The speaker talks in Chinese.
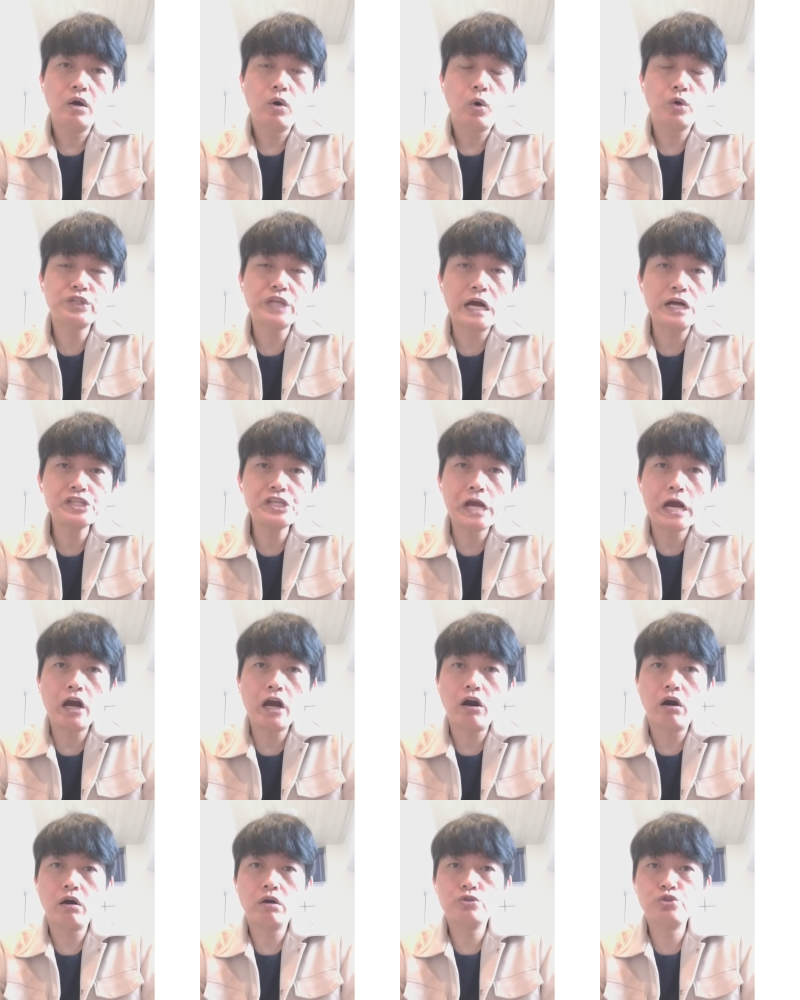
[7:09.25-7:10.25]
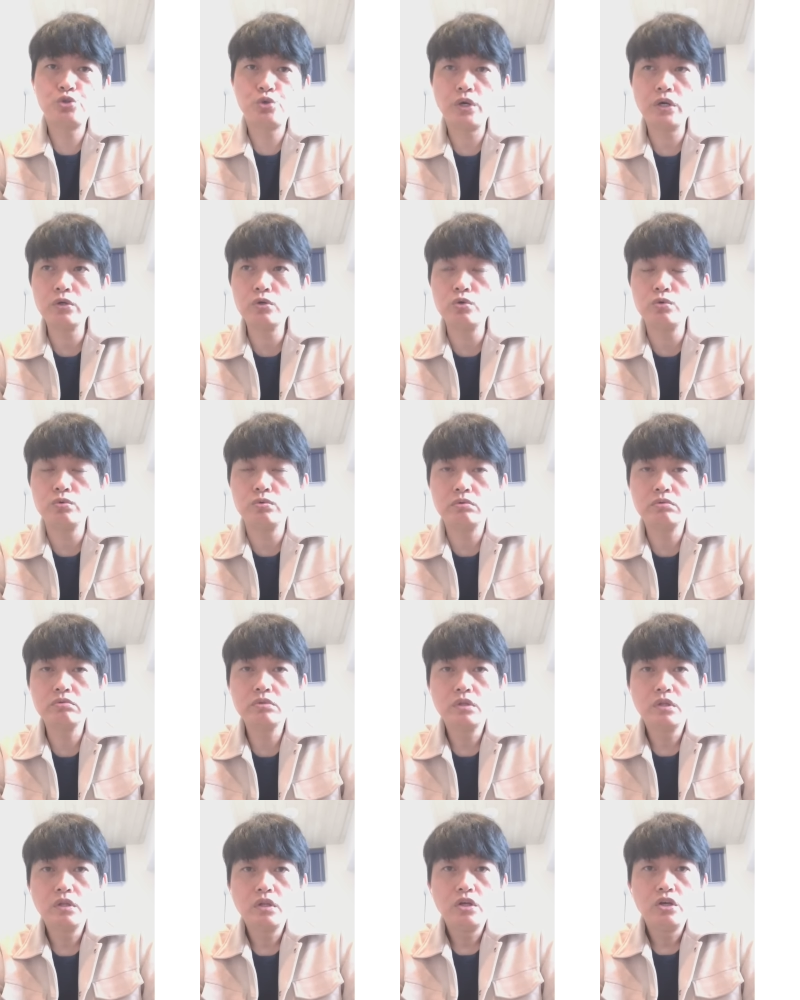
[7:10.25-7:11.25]
我常讲哈、哦，选股
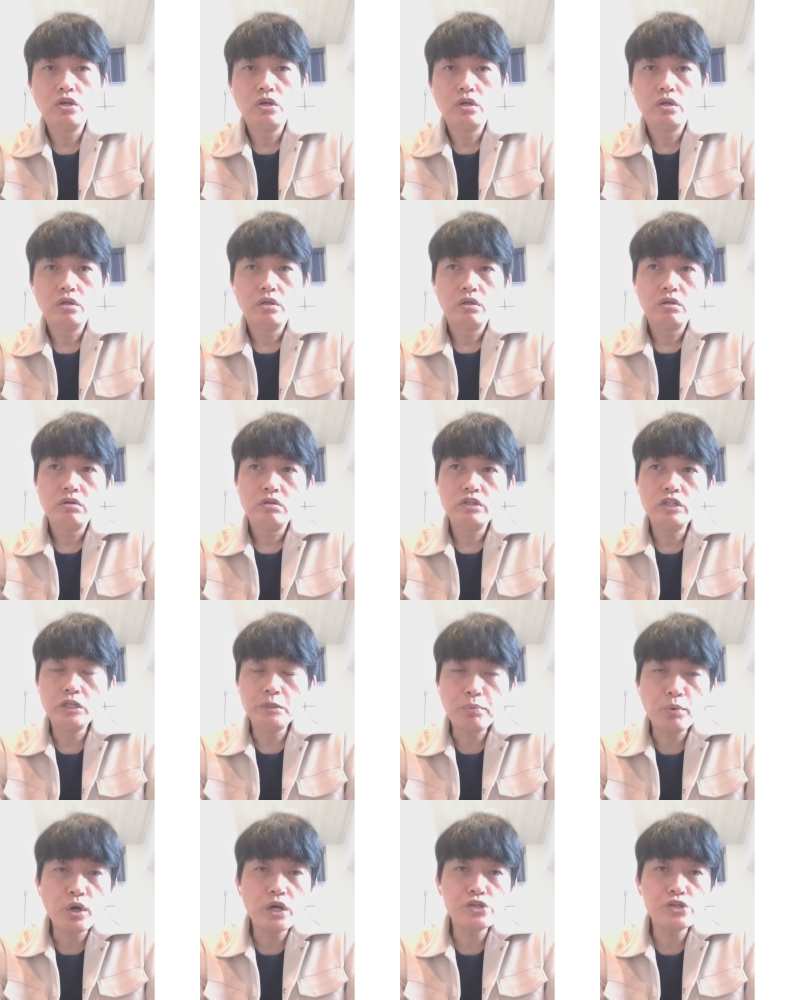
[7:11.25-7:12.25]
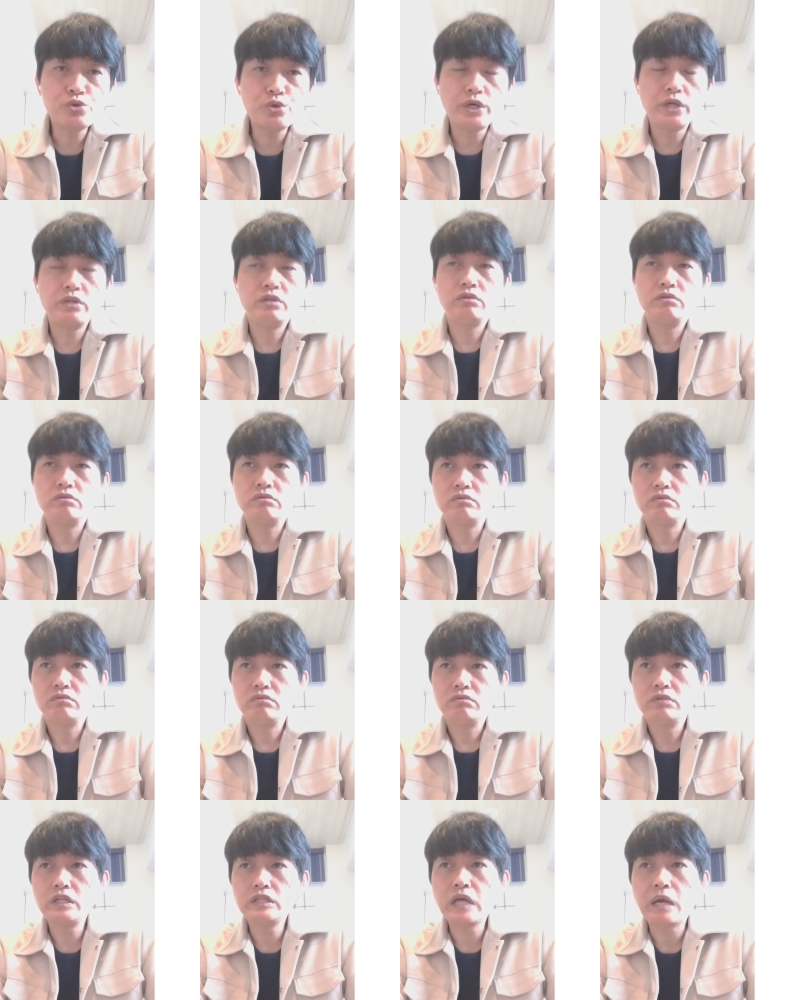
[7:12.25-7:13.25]
你不会选。
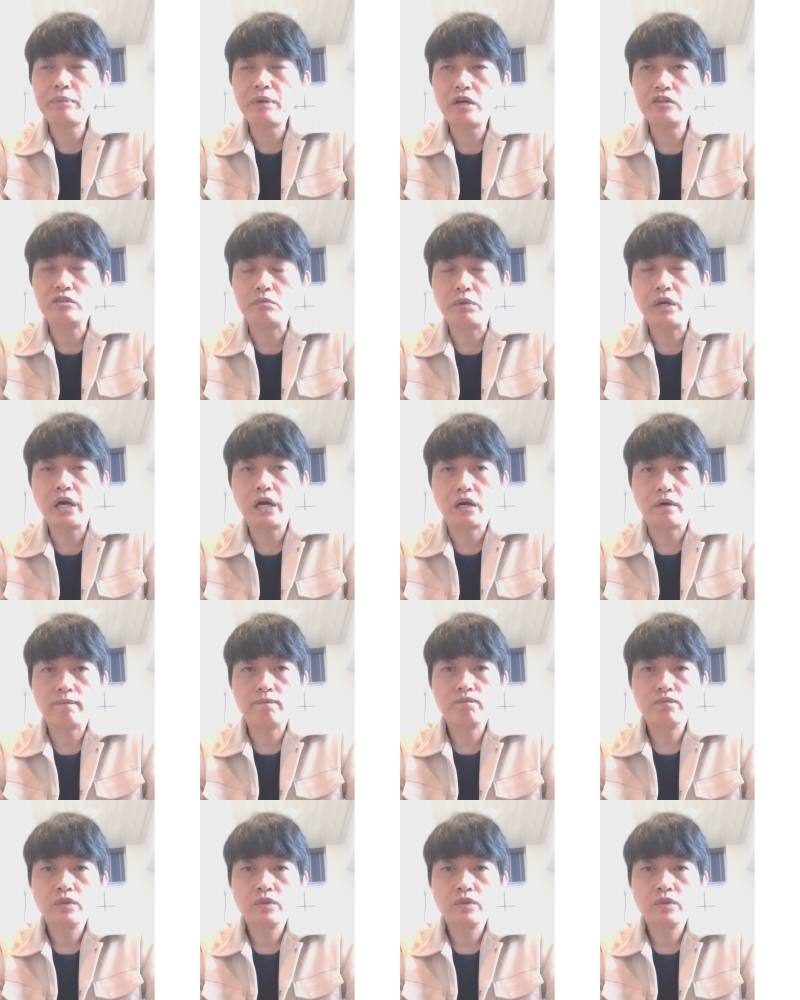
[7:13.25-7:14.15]
那代表怎么样？